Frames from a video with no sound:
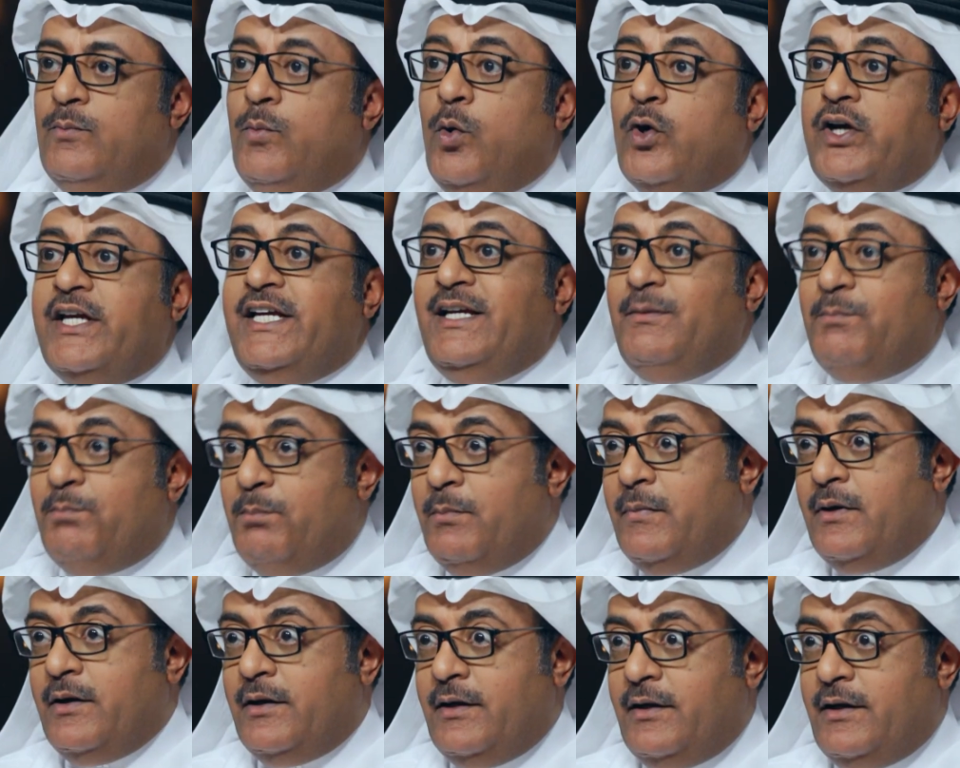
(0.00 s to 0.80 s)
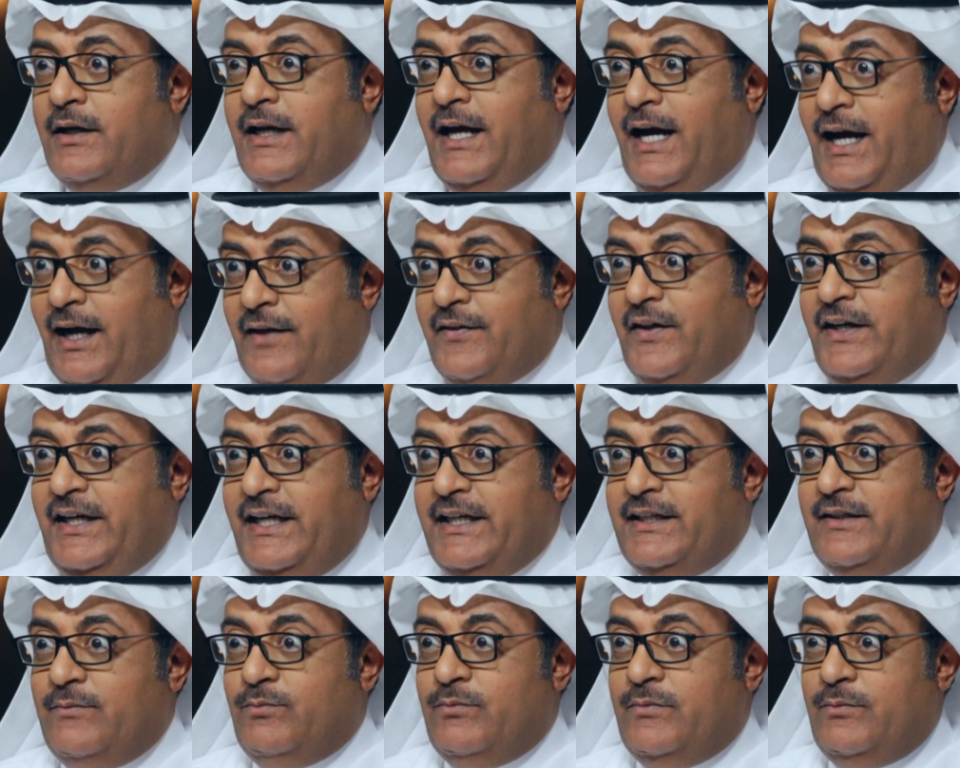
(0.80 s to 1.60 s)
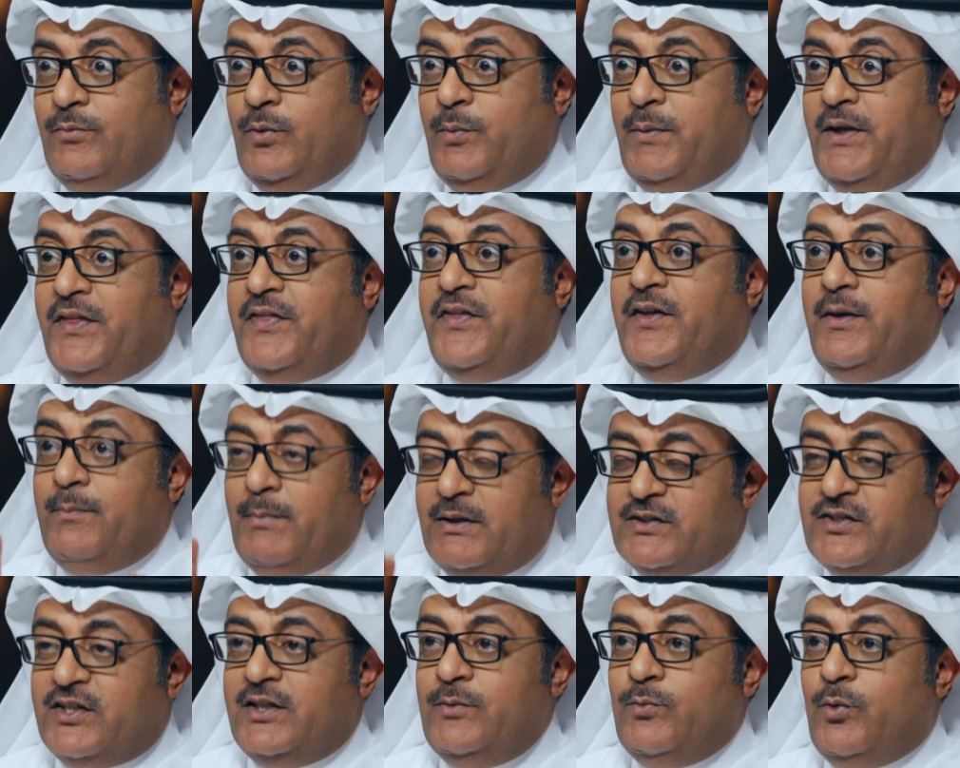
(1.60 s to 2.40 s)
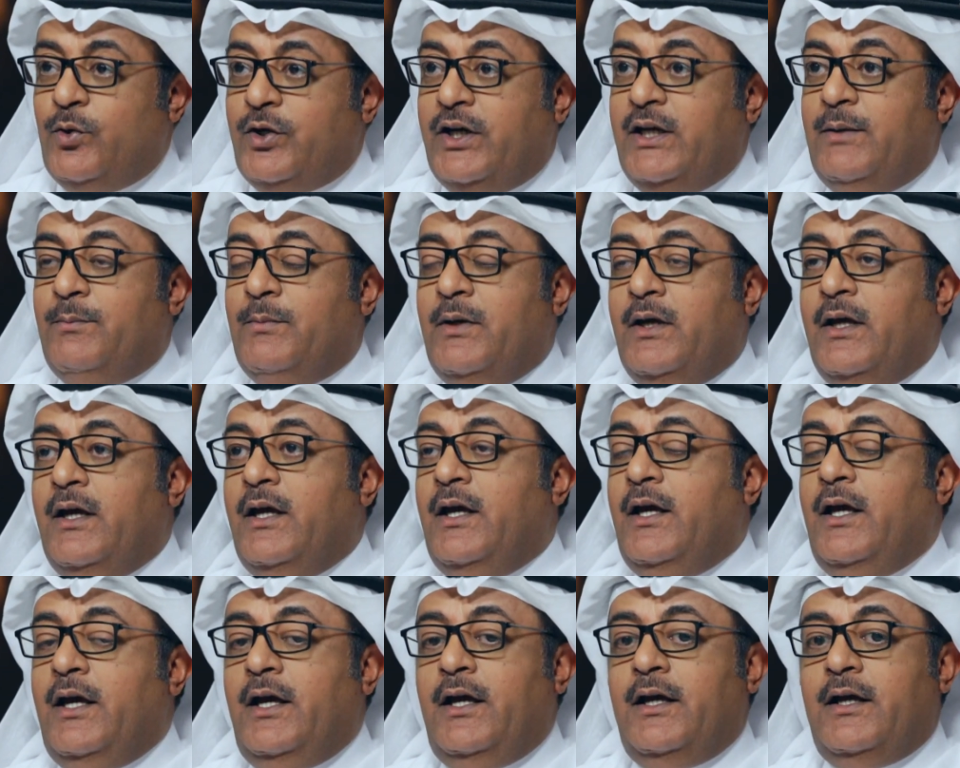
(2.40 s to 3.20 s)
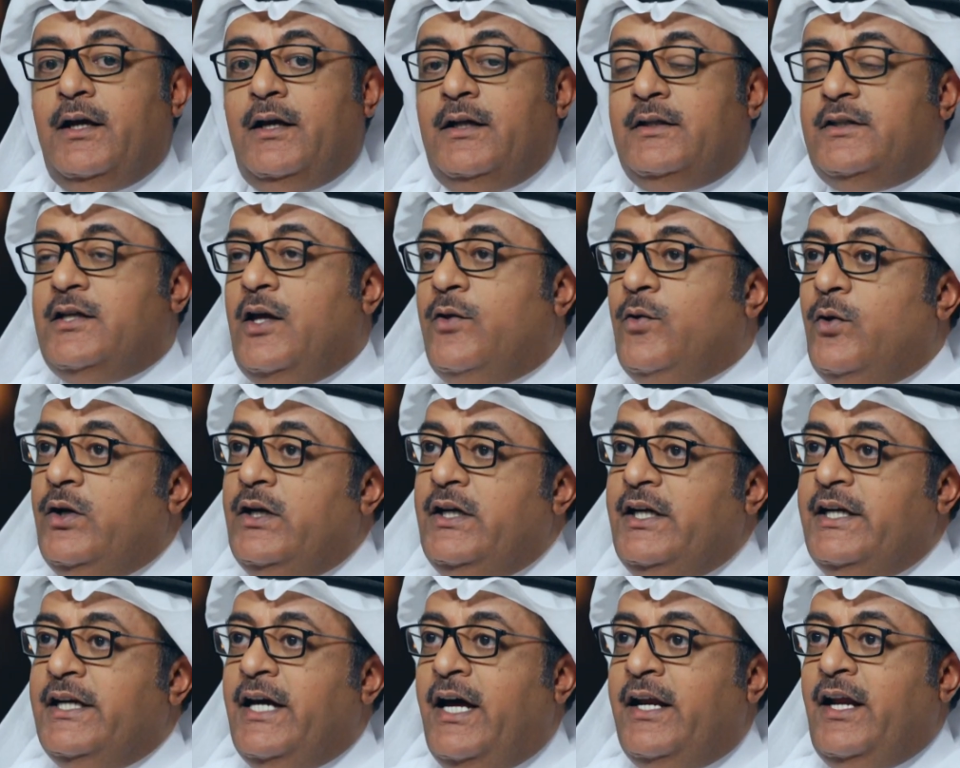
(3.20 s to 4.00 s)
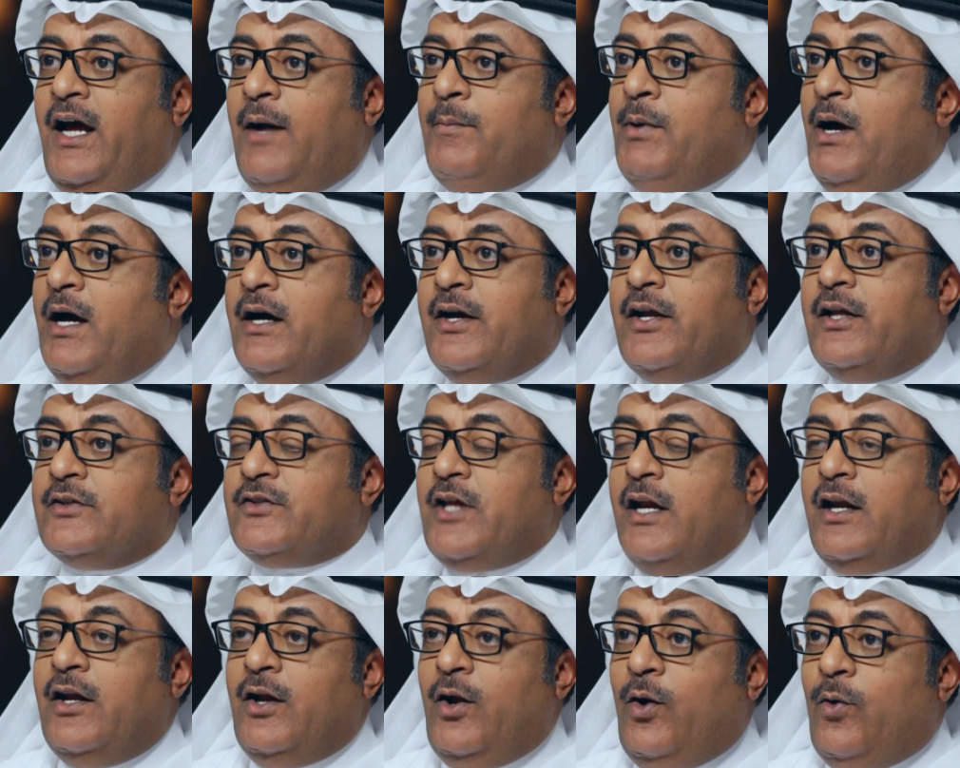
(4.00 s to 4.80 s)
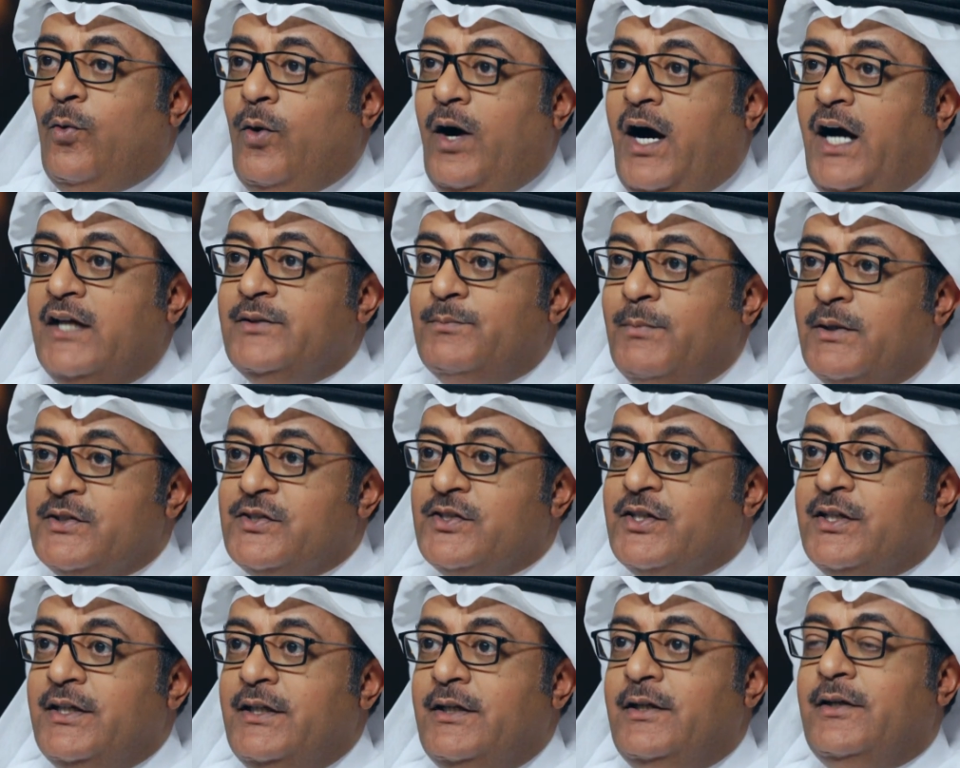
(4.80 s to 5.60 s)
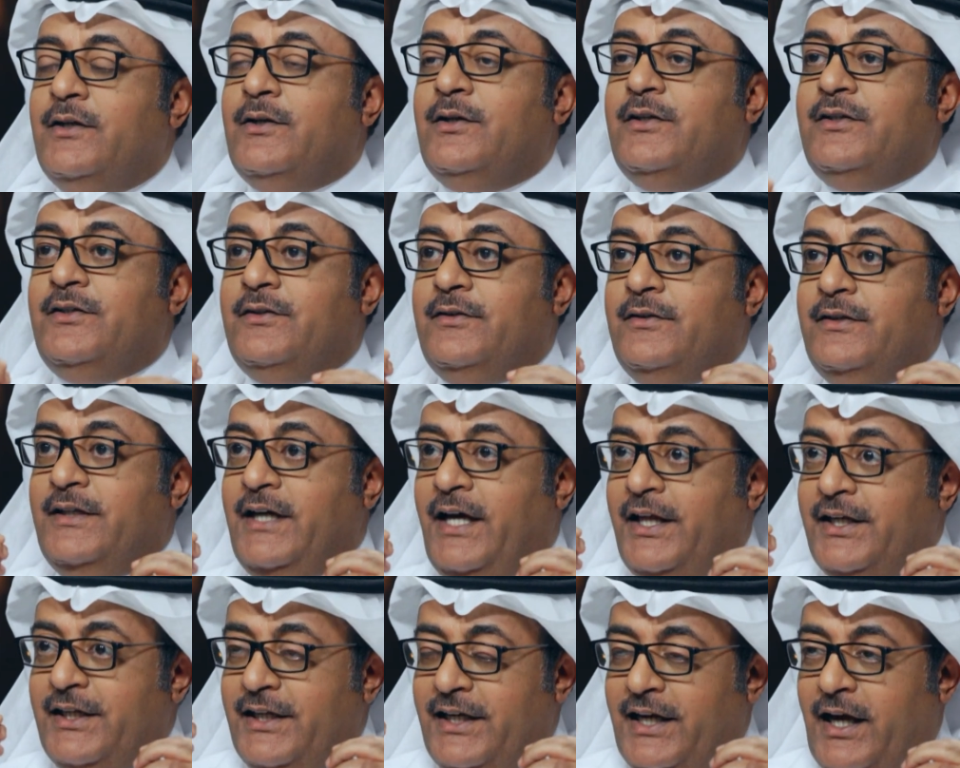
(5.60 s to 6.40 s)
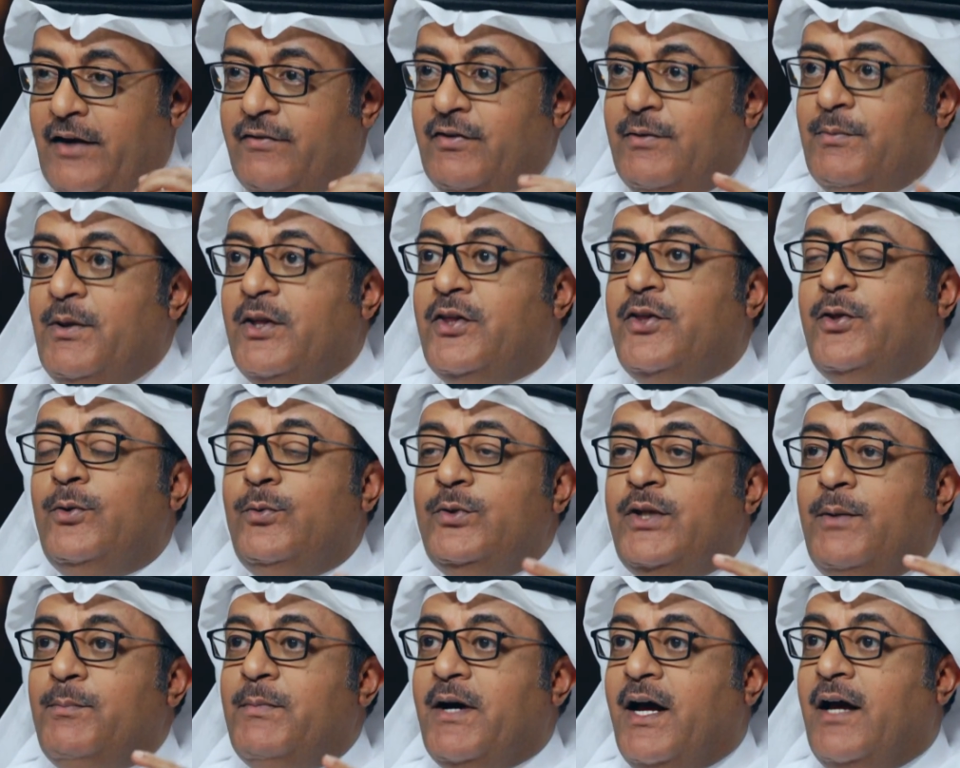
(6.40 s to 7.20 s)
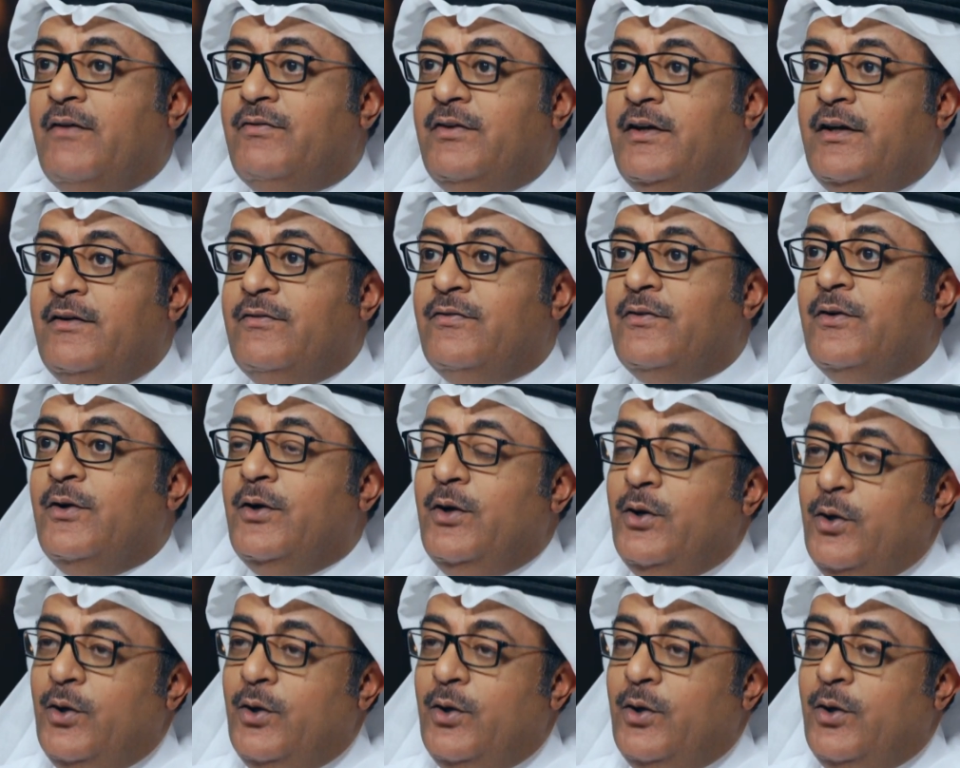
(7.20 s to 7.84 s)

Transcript: مقيم لاحظ الحين ممثل مصري مقيم قلت هذول العيال عباقره طلعوا واحد مصري يعني يعرف يمثل ودمه خفيف